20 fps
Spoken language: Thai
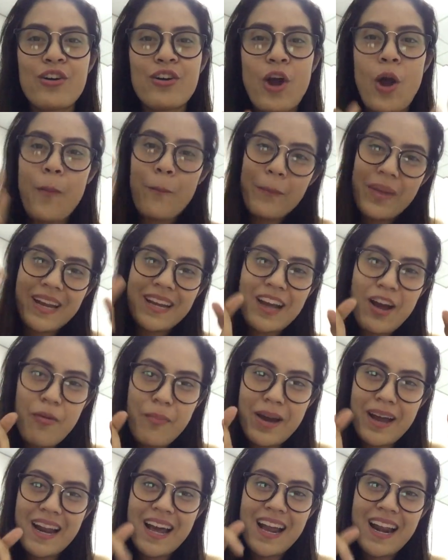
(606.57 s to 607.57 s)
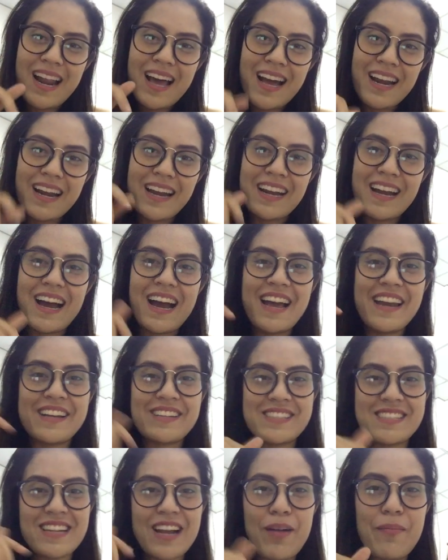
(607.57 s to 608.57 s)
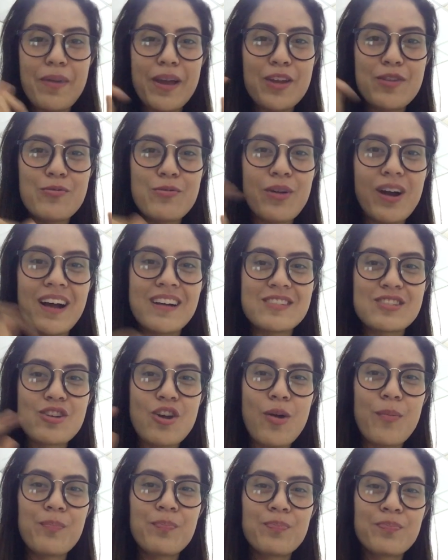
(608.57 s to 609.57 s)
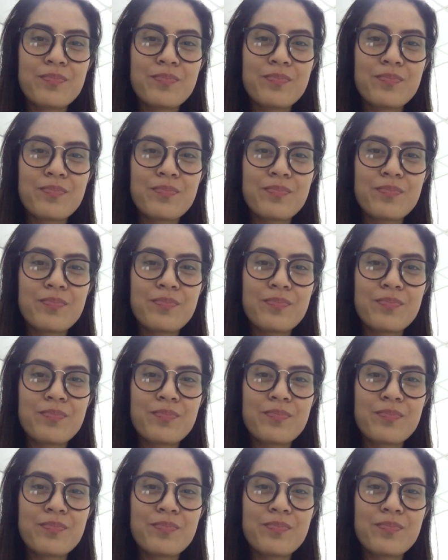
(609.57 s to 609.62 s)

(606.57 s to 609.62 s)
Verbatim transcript: คอมเมนต์เข้ามาด้านล่างเลยนะคะ เดี๋ยวจะทำให้ดูค่ะชอบ